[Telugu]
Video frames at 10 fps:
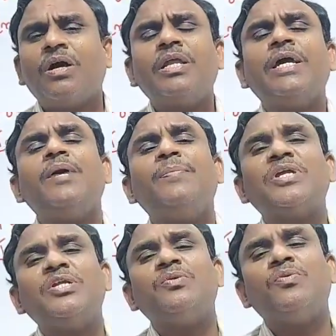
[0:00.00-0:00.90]
కానీ
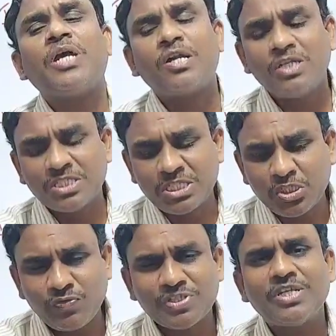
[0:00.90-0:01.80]
అయినప్పటికీ కూడా అక్కడ ఉన్న
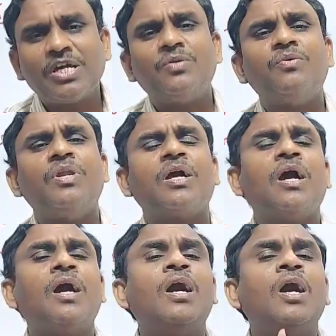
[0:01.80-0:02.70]
సిచ్యువేషన్కి
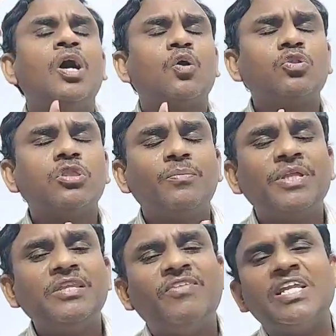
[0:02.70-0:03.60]
అనుగుణంగా
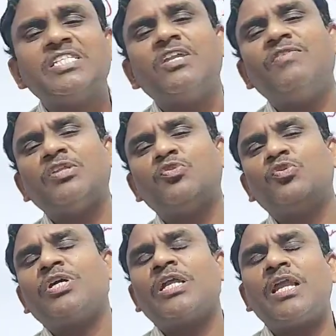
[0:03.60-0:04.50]
కొంతమంది వలసలు
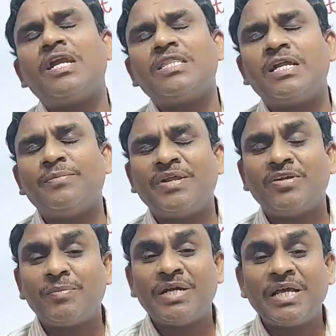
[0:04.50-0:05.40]
వెళుతుంటారు అలాంటి దాన్ని మనం
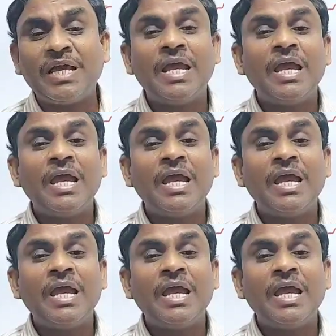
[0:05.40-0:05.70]
ఏమంటామంటే